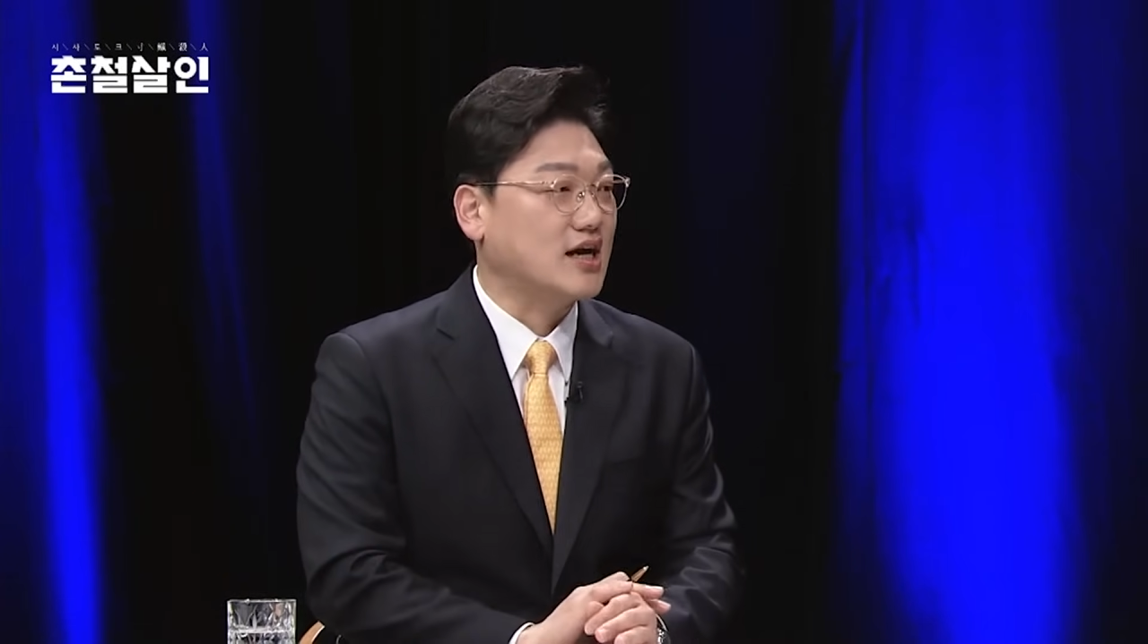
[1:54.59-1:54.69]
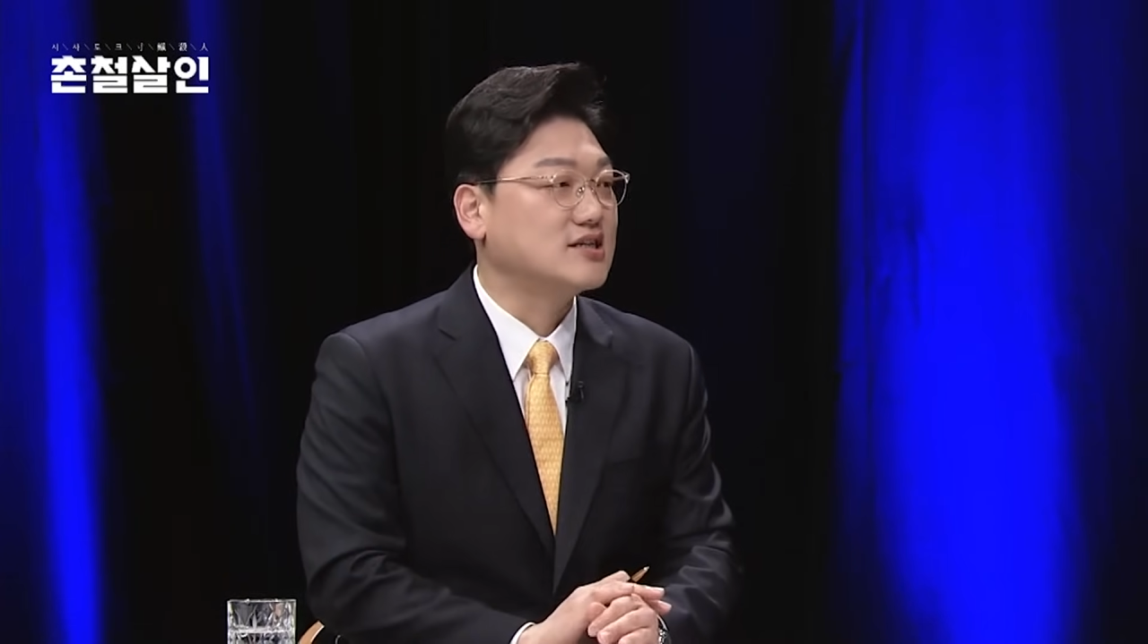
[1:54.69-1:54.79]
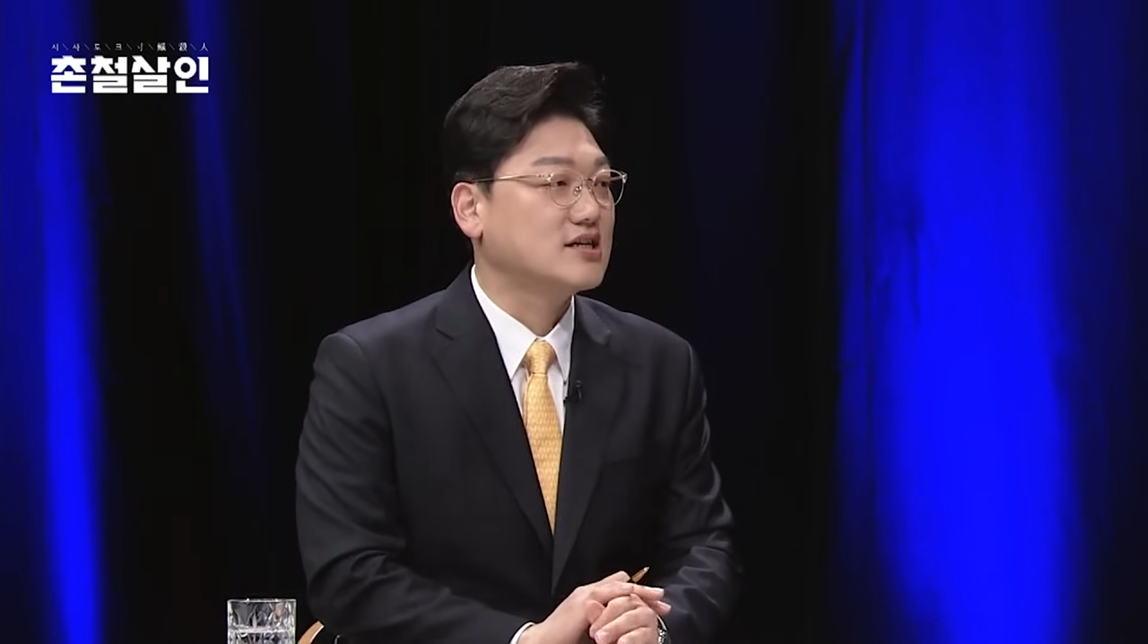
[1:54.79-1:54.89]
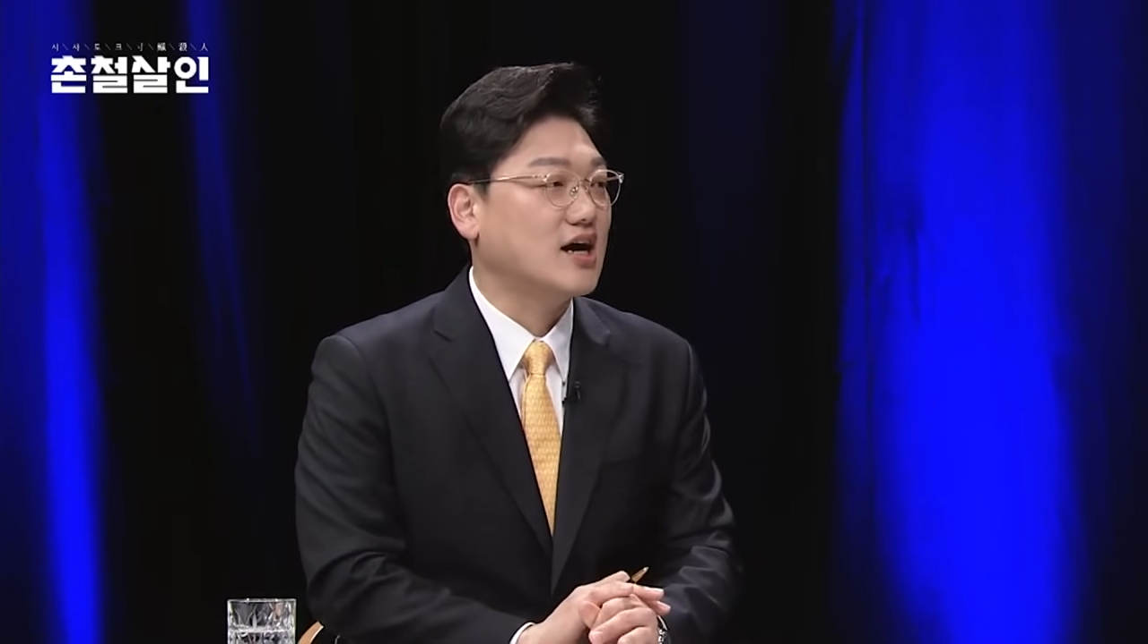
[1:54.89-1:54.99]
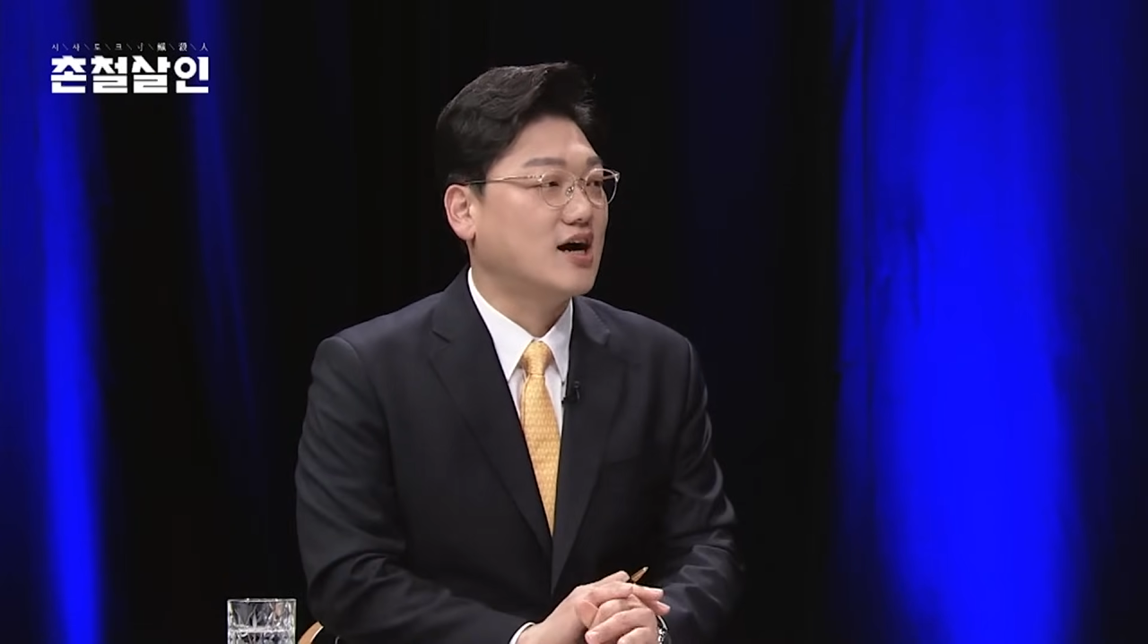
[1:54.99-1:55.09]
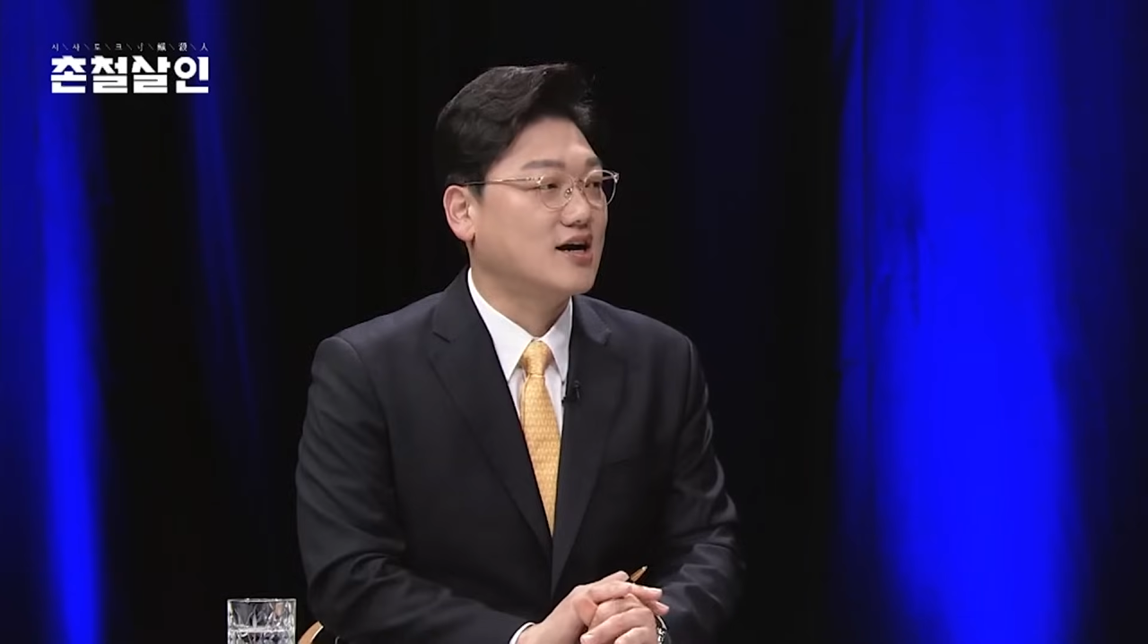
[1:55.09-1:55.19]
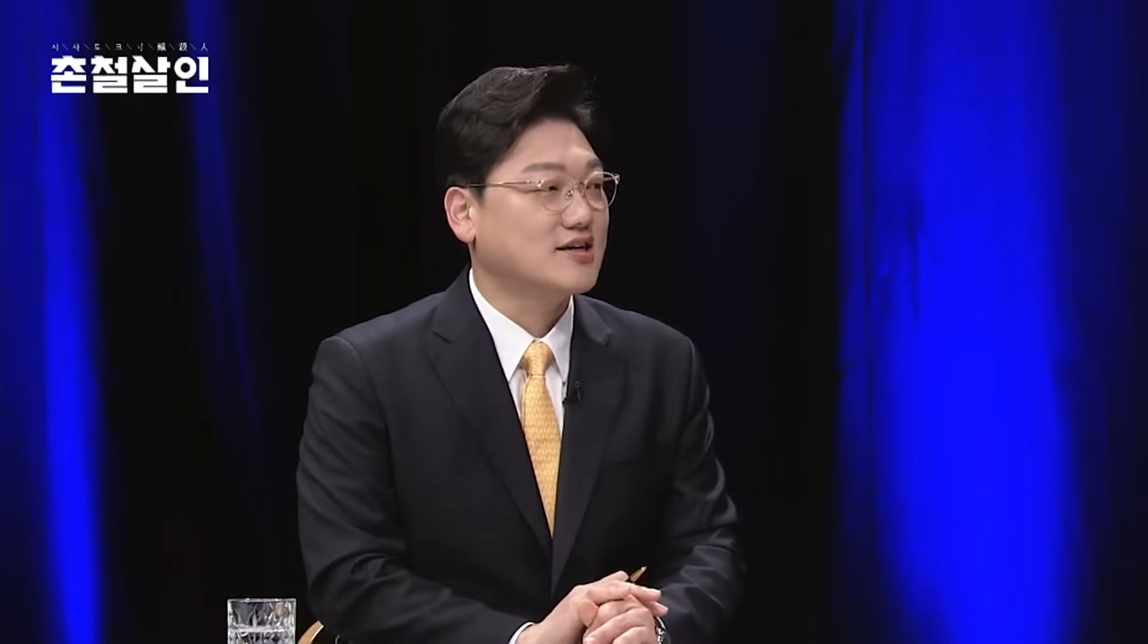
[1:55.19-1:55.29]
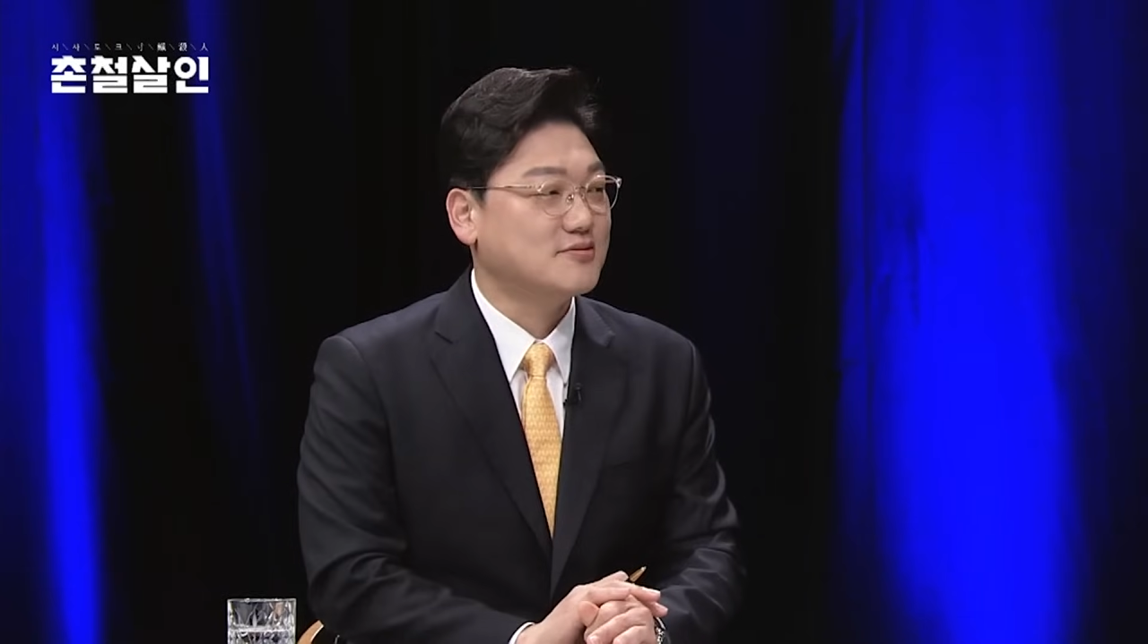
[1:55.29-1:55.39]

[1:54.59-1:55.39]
않을까.